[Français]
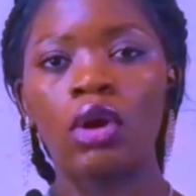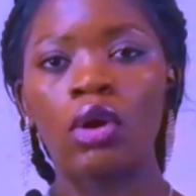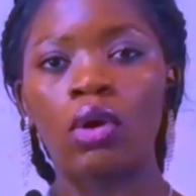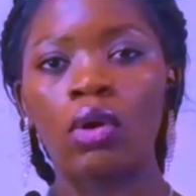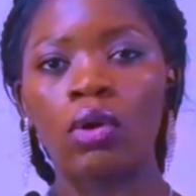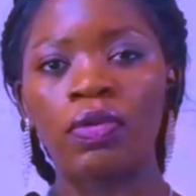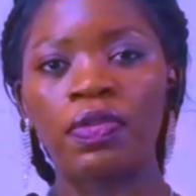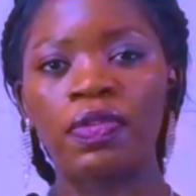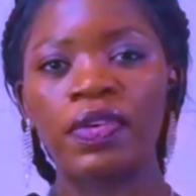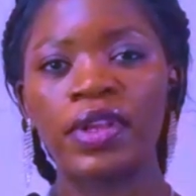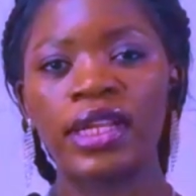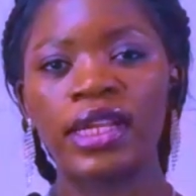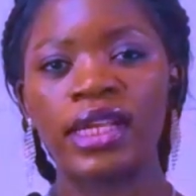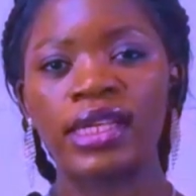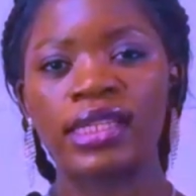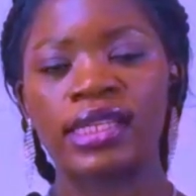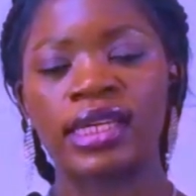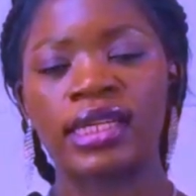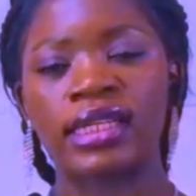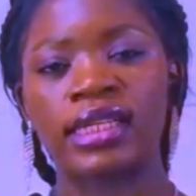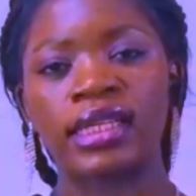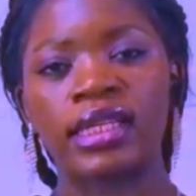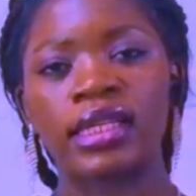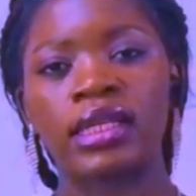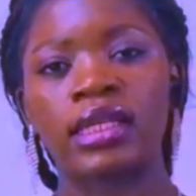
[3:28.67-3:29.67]
Au fil des
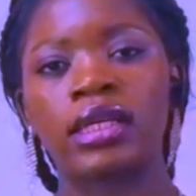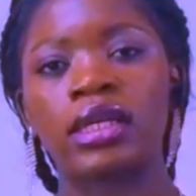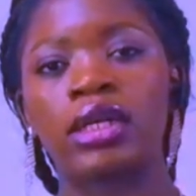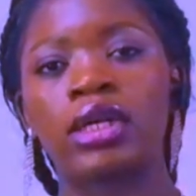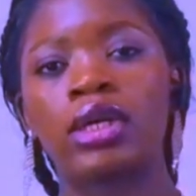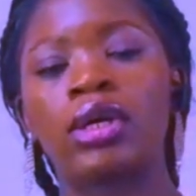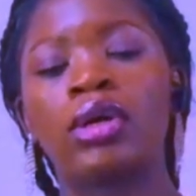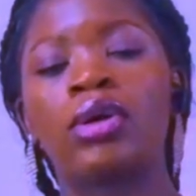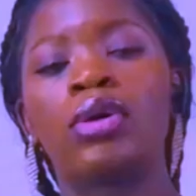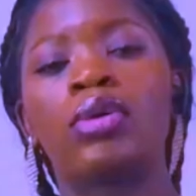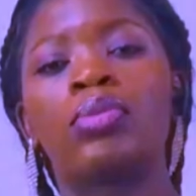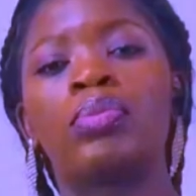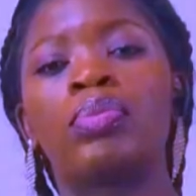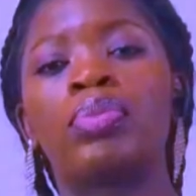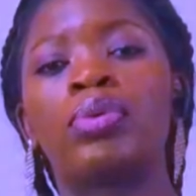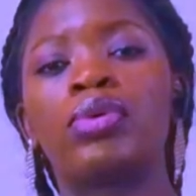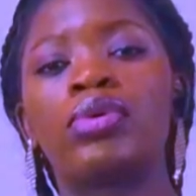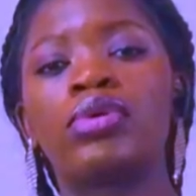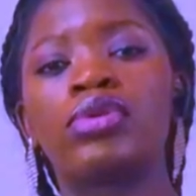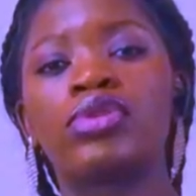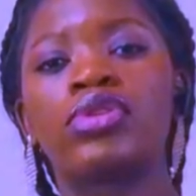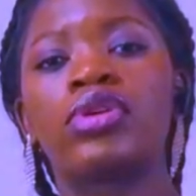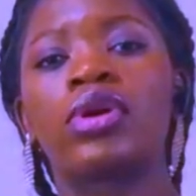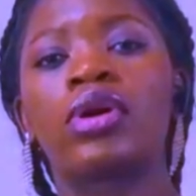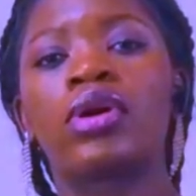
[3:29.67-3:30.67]
années,
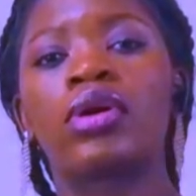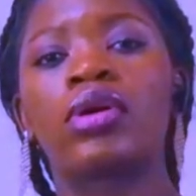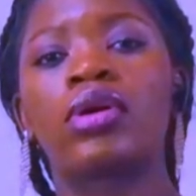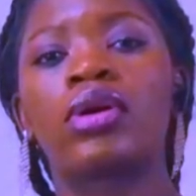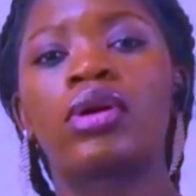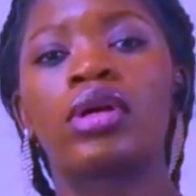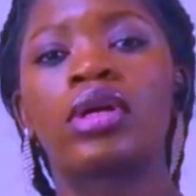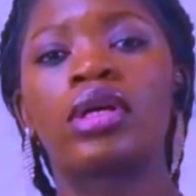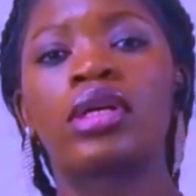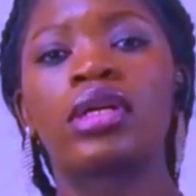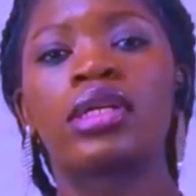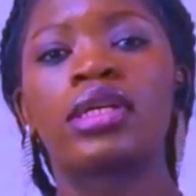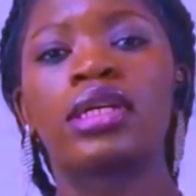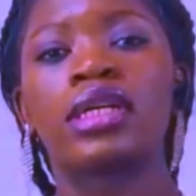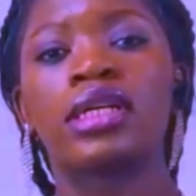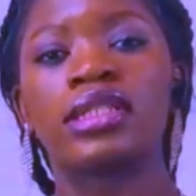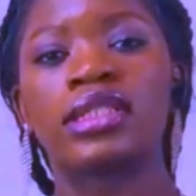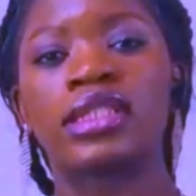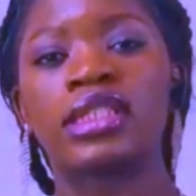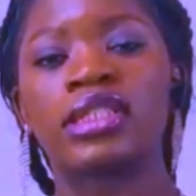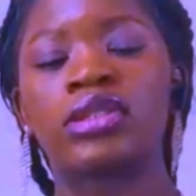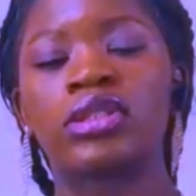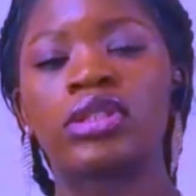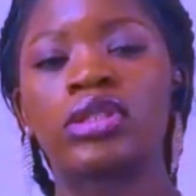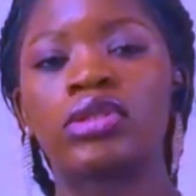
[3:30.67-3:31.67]
plusieurs
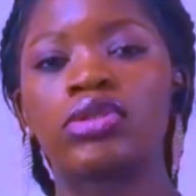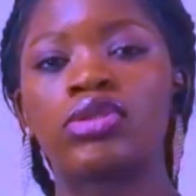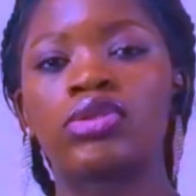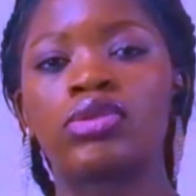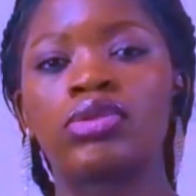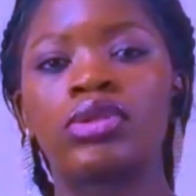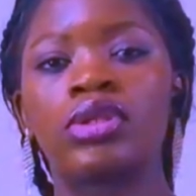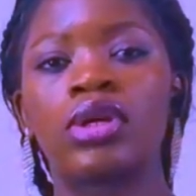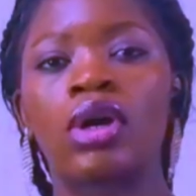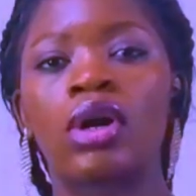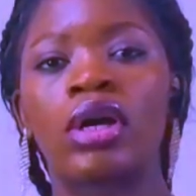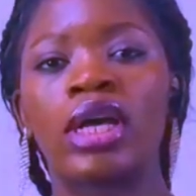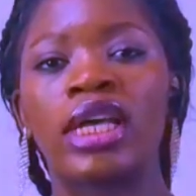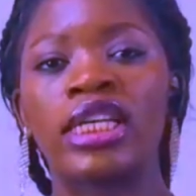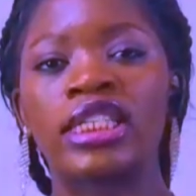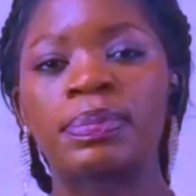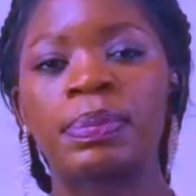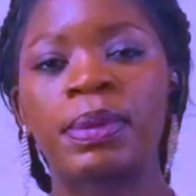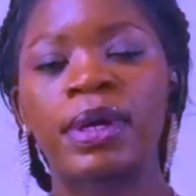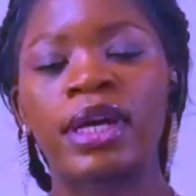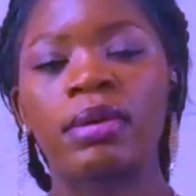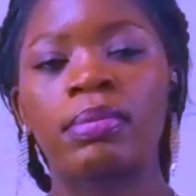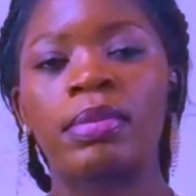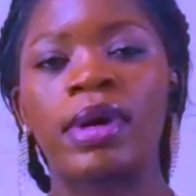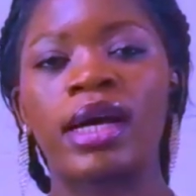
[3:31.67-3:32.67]
études
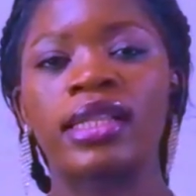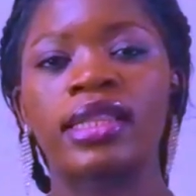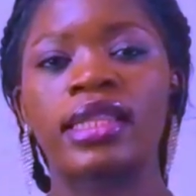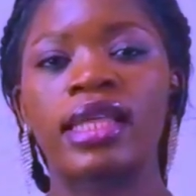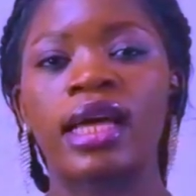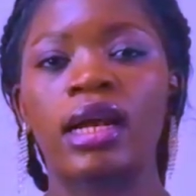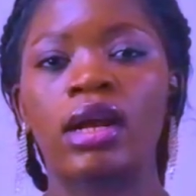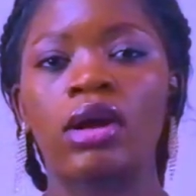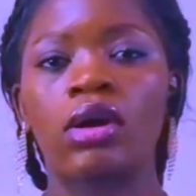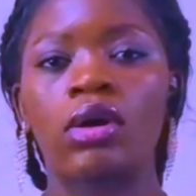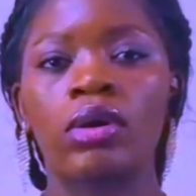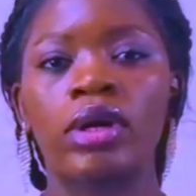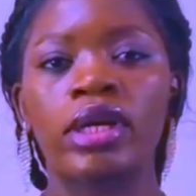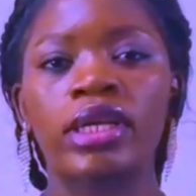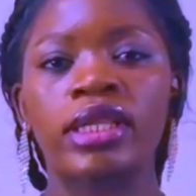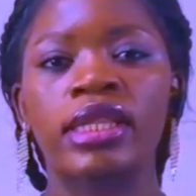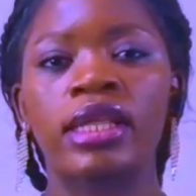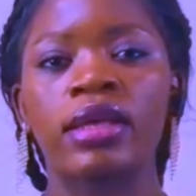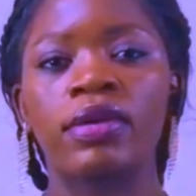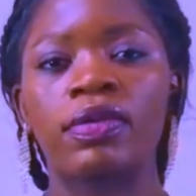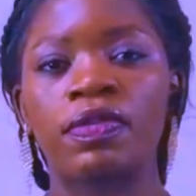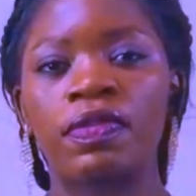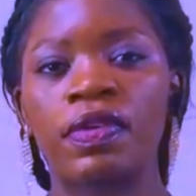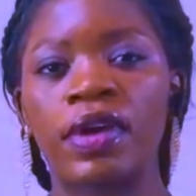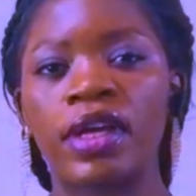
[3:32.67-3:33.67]
expérimentales ont
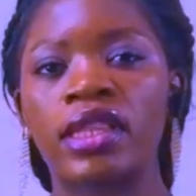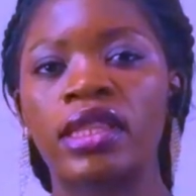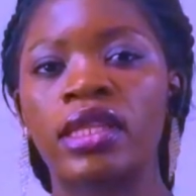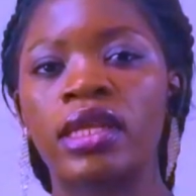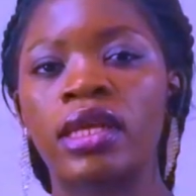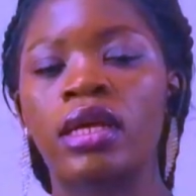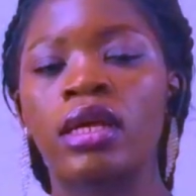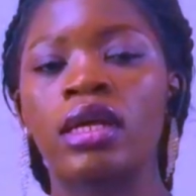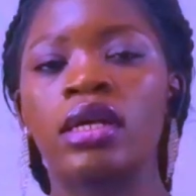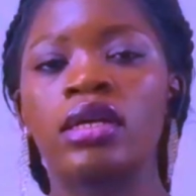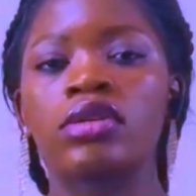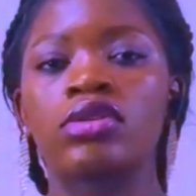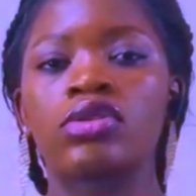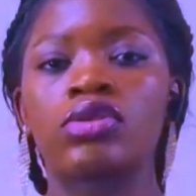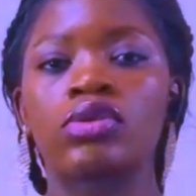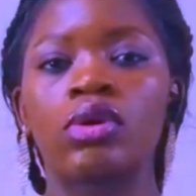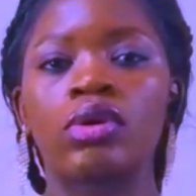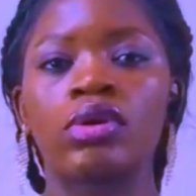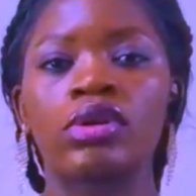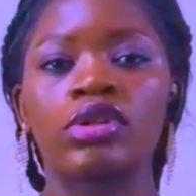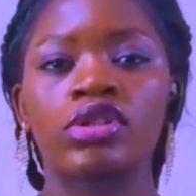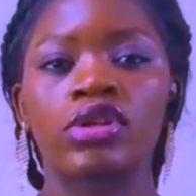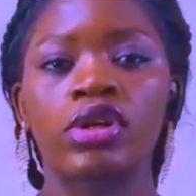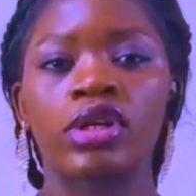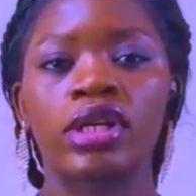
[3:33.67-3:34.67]
été faites sur
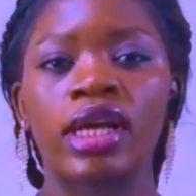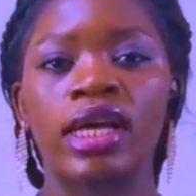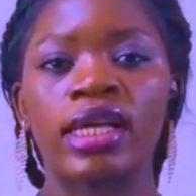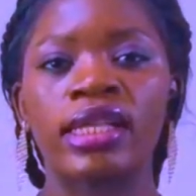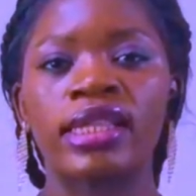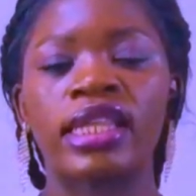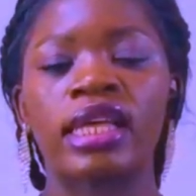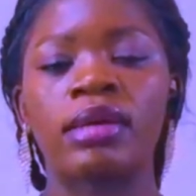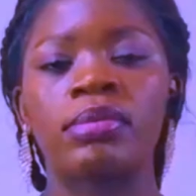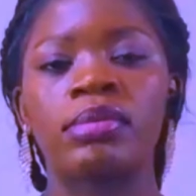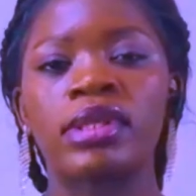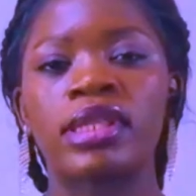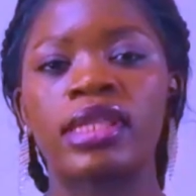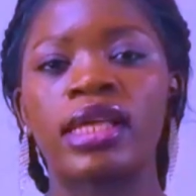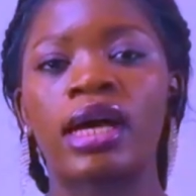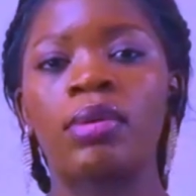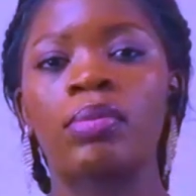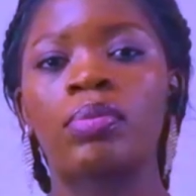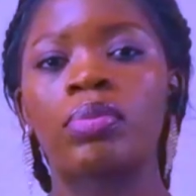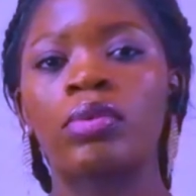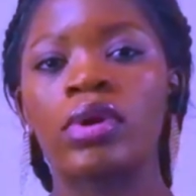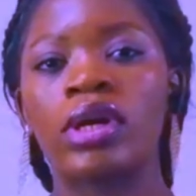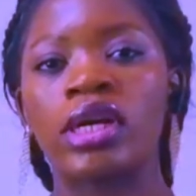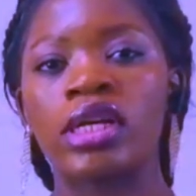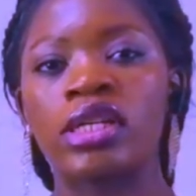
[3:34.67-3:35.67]
le jeûne intermittent
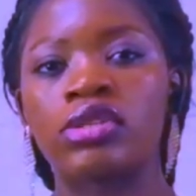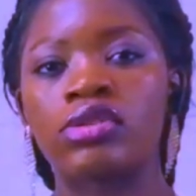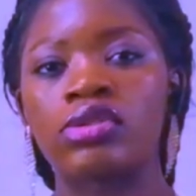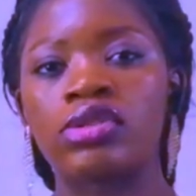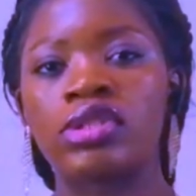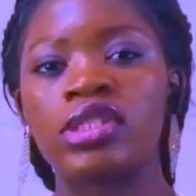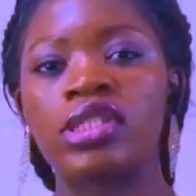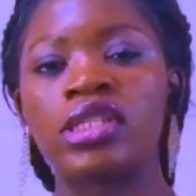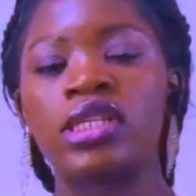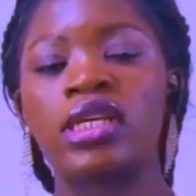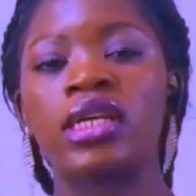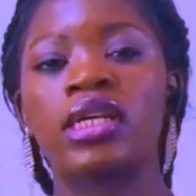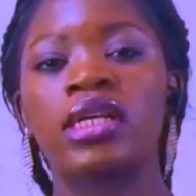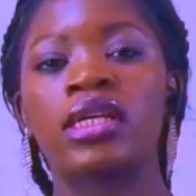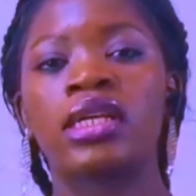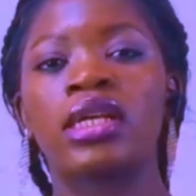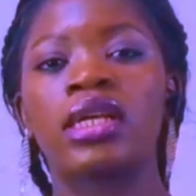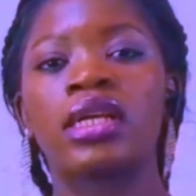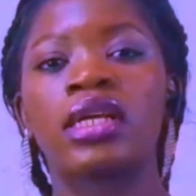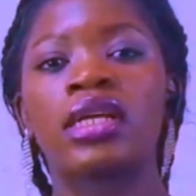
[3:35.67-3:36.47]
pour étudier